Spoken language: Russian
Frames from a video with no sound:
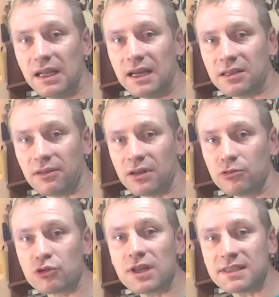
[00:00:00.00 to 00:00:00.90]
Для этого
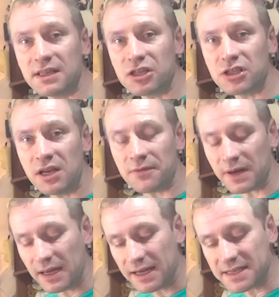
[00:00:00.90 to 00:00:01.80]
нужно оценить
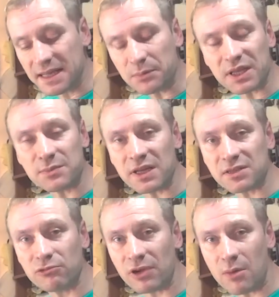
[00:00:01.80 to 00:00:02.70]
шлейфы и снять
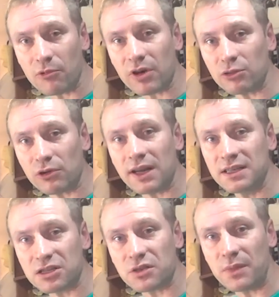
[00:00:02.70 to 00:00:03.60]
пластмассовую раму, которая
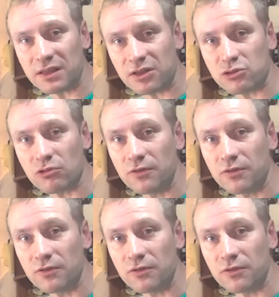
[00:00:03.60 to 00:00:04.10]
держит матрицу.